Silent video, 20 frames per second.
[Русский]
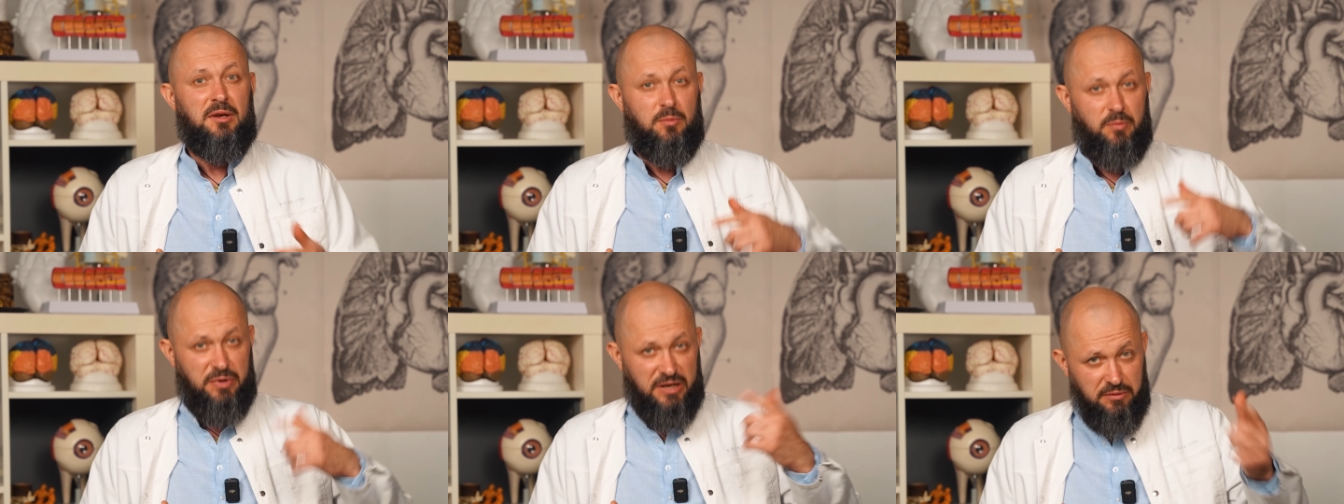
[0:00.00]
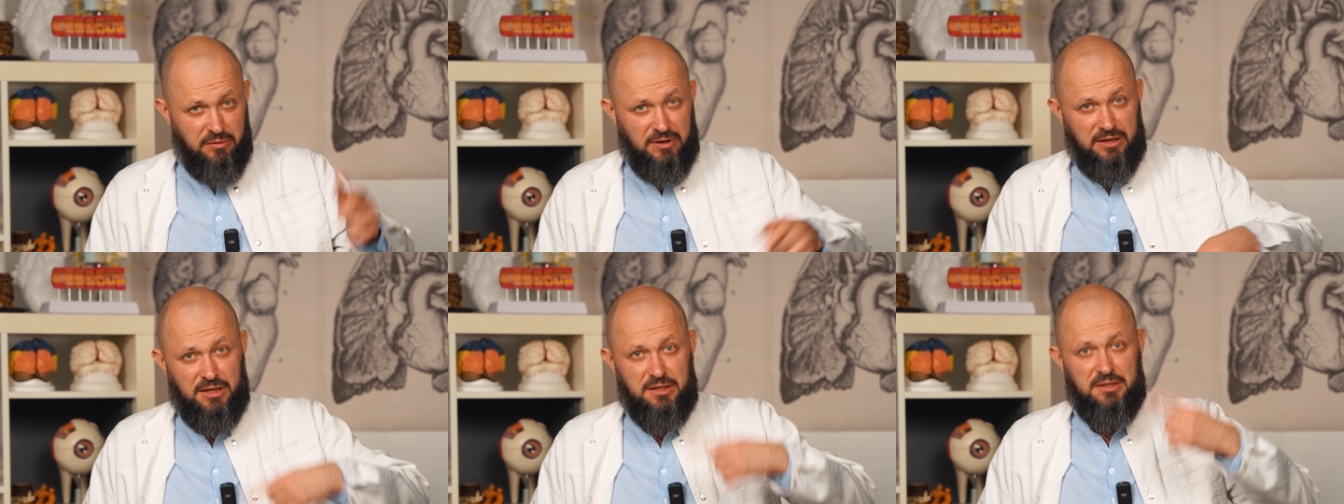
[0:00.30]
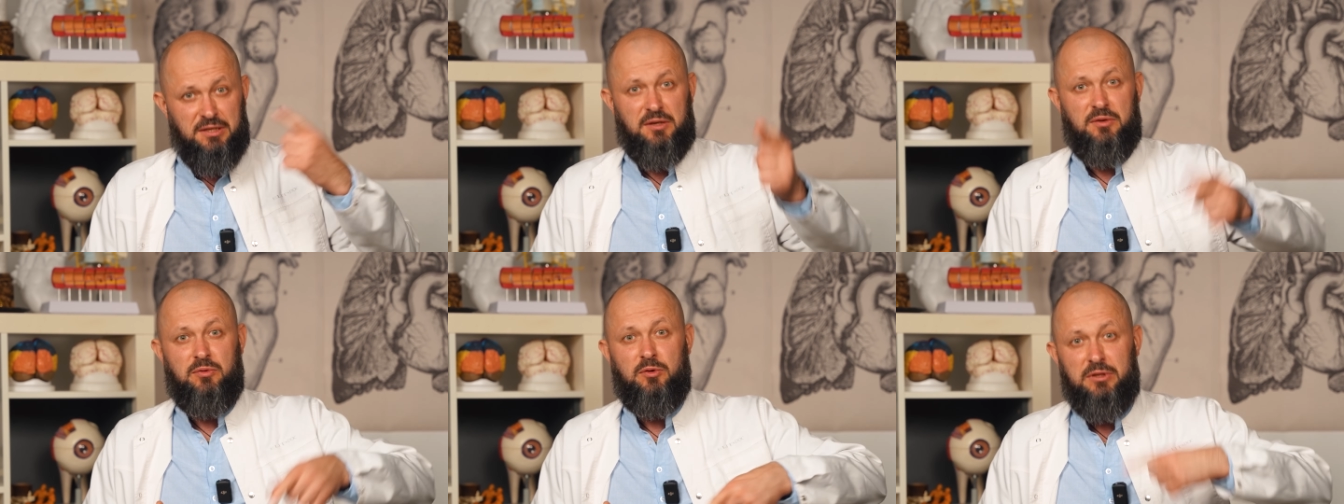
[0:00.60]
при вот
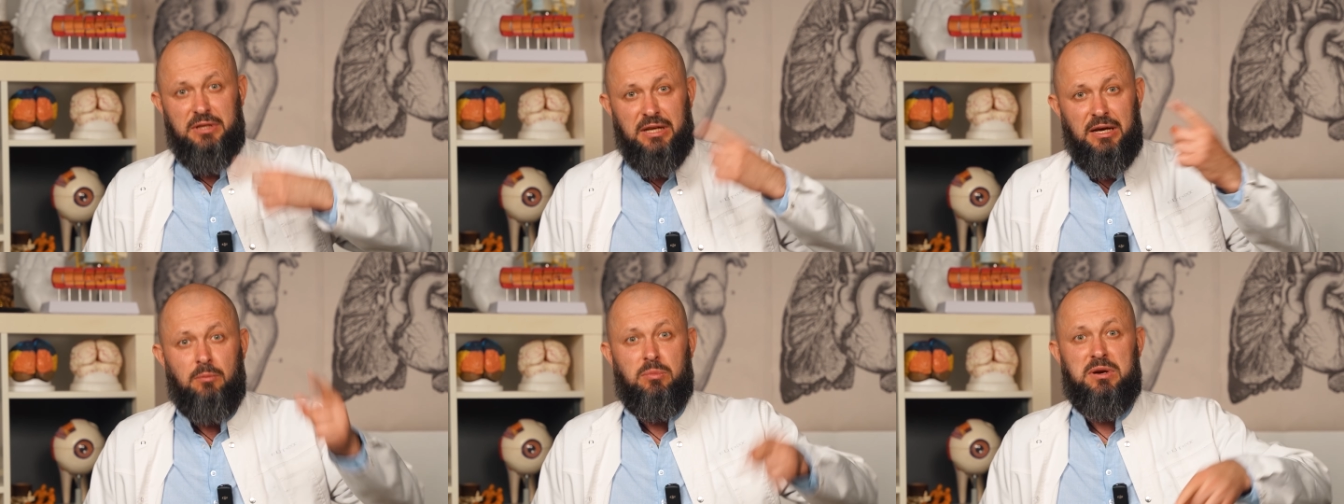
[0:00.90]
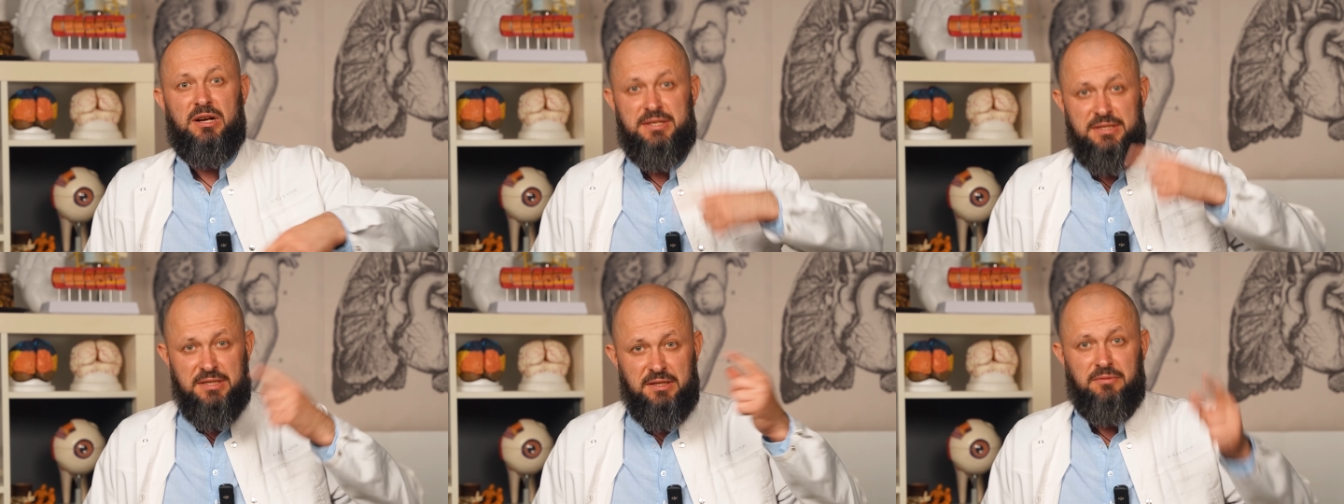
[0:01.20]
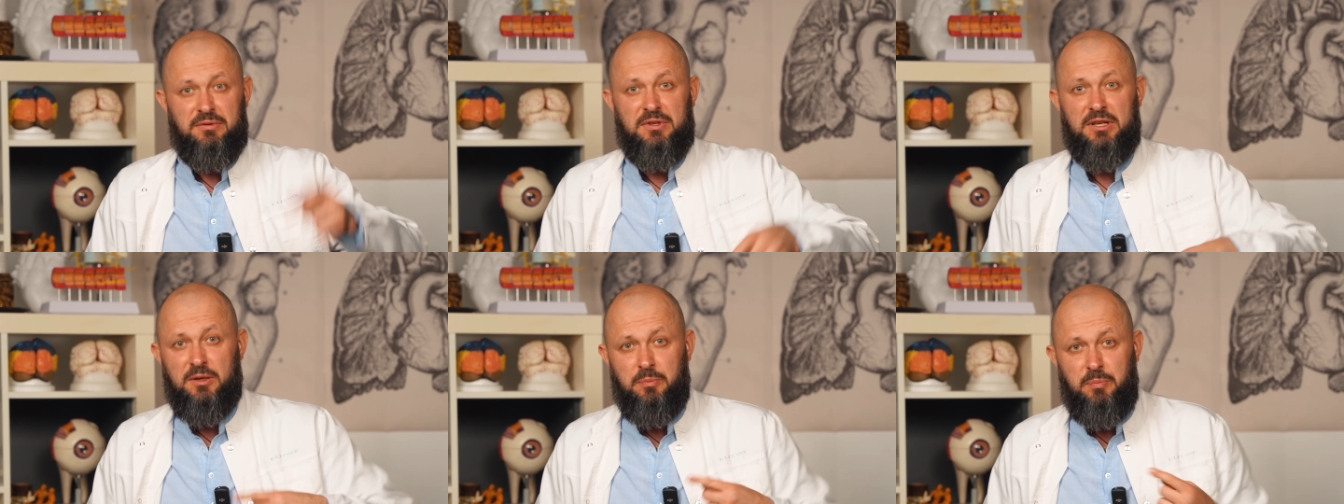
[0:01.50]
этих вот
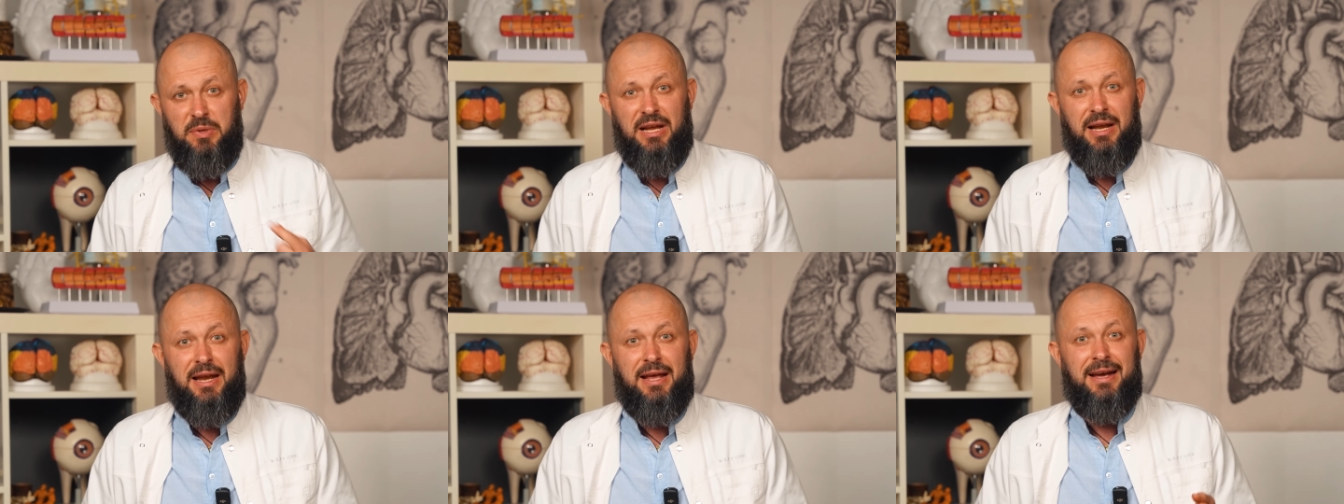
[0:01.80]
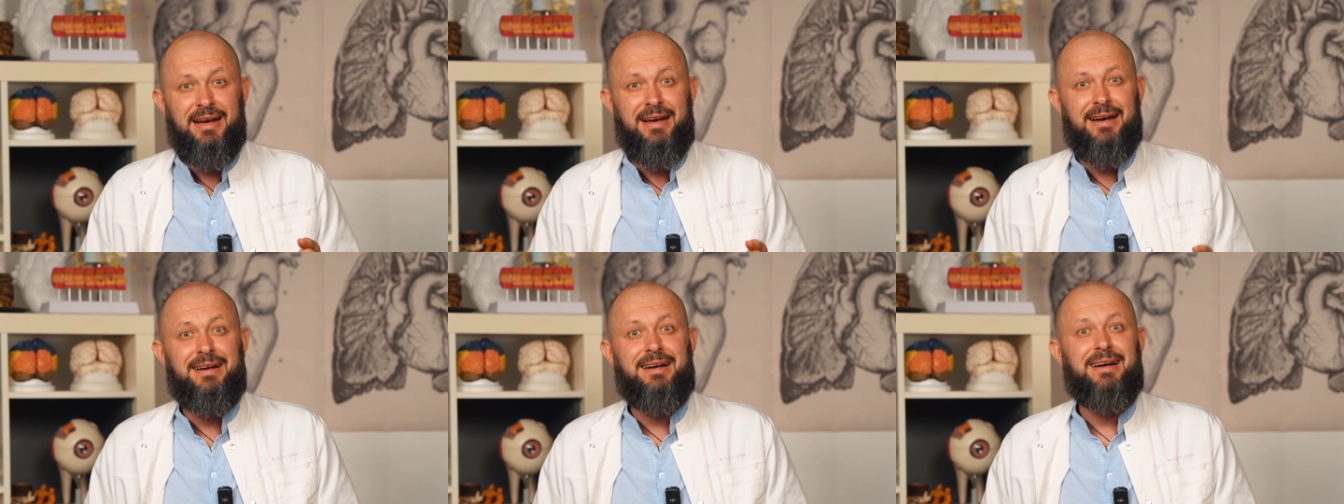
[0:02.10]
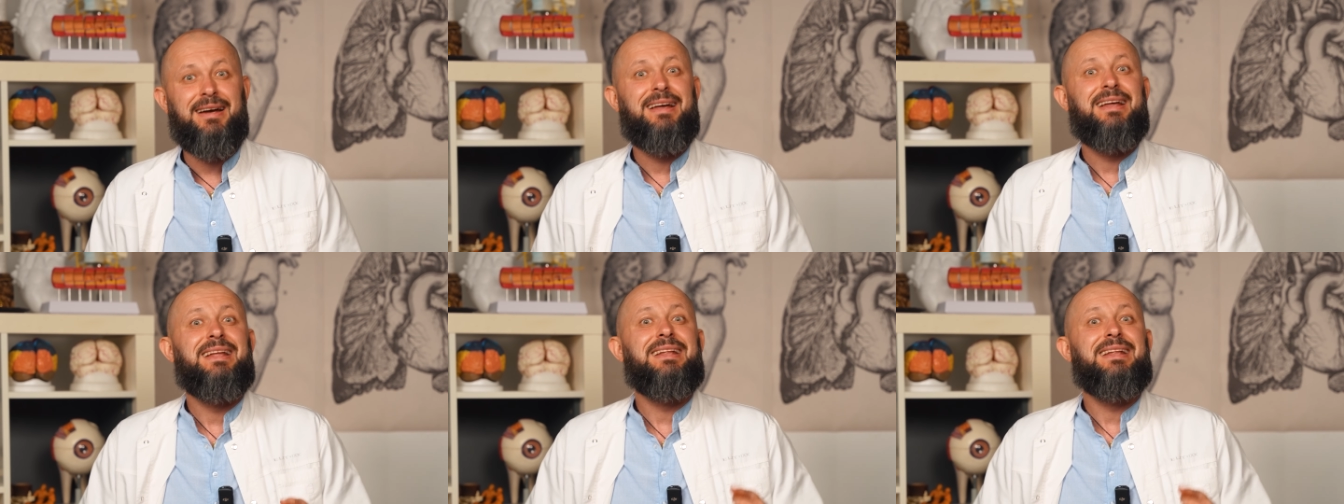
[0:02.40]
абразивных пилингах